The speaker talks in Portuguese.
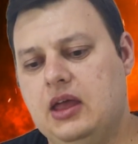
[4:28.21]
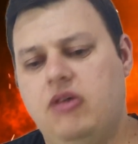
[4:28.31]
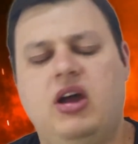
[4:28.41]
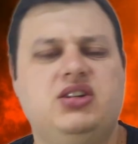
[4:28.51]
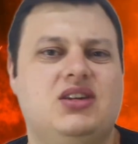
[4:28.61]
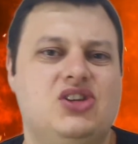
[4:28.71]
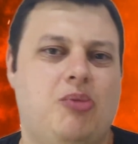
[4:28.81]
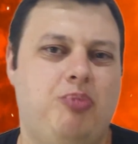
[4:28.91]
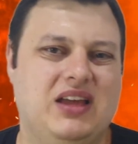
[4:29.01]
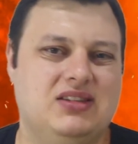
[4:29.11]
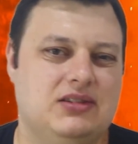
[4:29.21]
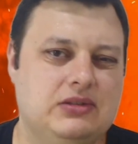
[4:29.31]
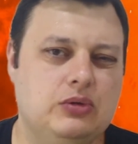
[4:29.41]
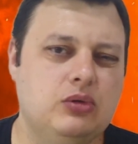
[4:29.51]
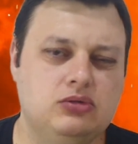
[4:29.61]
Eu acho que já
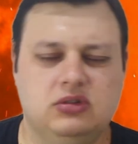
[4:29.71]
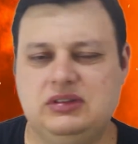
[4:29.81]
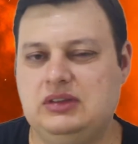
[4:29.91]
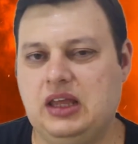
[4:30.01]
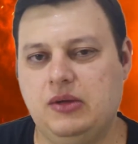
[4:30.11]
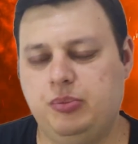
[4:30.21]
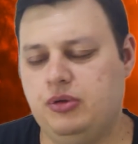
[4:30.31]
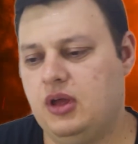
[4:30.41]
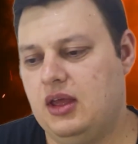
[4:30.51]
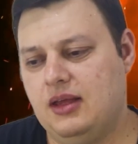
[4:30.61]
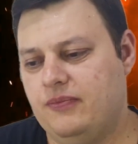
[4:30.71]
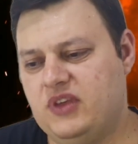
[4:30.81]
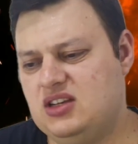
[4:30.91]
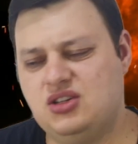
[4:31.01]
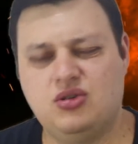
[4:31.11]
passou do tempo
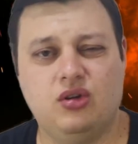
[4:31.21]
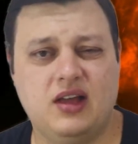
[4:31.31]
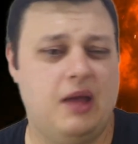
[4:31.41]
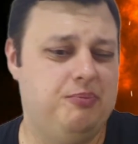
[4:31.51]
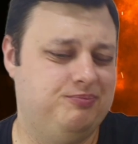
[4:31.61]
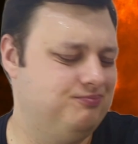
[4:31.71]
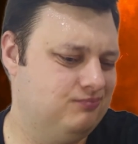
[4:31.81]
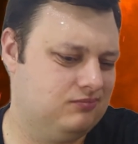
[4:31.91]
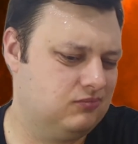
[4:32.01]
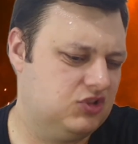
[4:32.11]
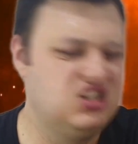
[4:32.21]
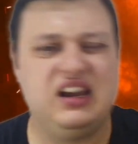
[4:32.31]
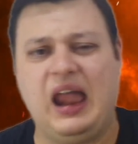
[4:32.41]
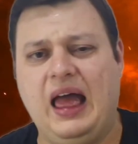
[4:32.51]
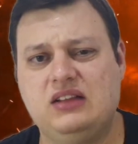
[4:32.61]
da gente colocar
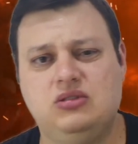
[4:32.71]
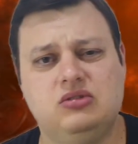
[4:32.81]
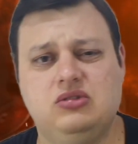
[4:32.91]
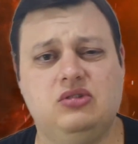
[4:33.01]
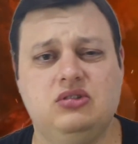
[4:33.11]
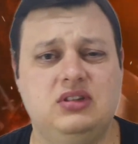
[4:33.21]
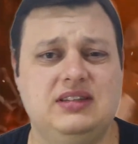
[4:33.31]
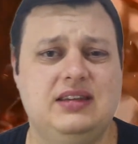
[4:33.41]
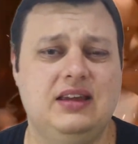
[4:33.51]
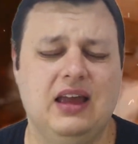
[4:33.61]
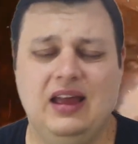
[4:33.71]
destilado todo esse